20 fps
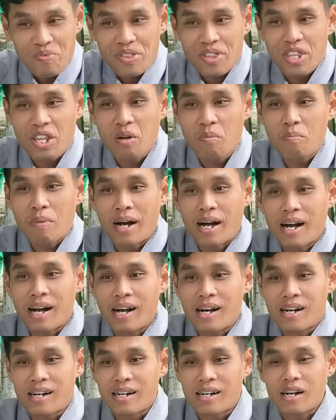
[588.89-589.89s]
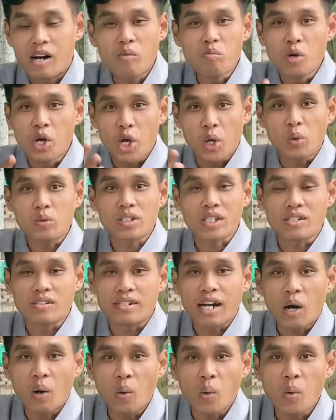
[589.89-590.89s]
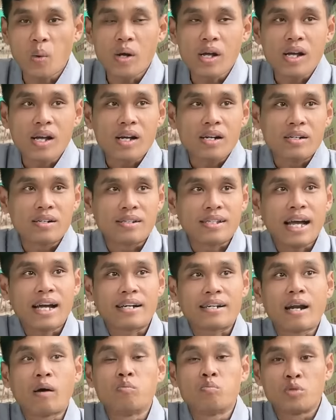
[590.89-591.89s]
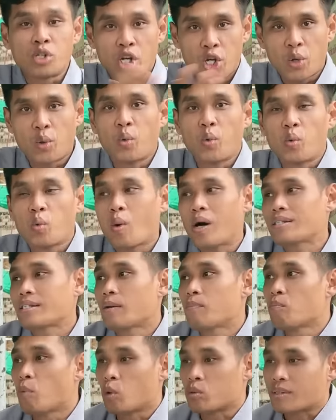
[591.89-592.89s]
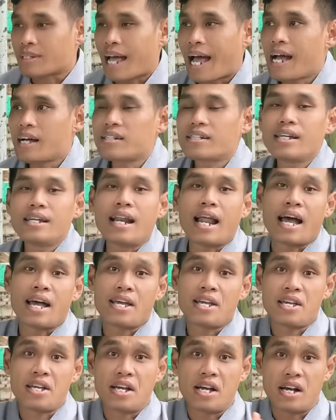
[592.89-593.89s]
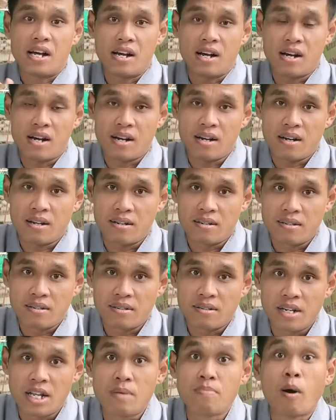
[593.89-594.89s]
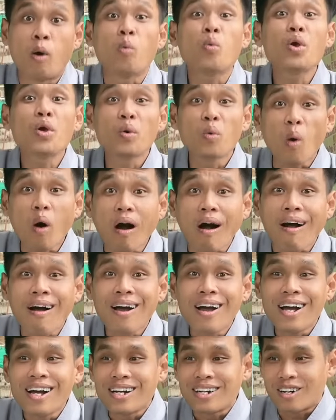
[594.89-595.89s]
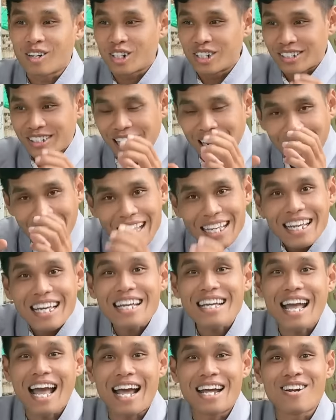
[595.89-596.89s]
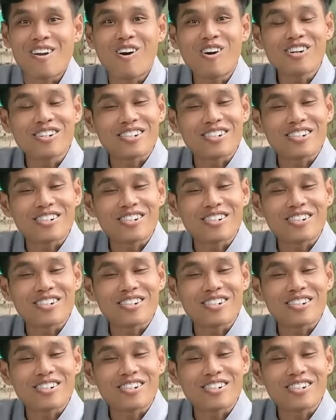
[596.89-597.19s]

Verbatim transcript: nhưng mà không hiểu từ đâu người ta đồng điệu Quán Thâm Bồ Tát với lại uh, Địa Mẫu Nguyên Quân, rồi người ta lấy cái ngày đó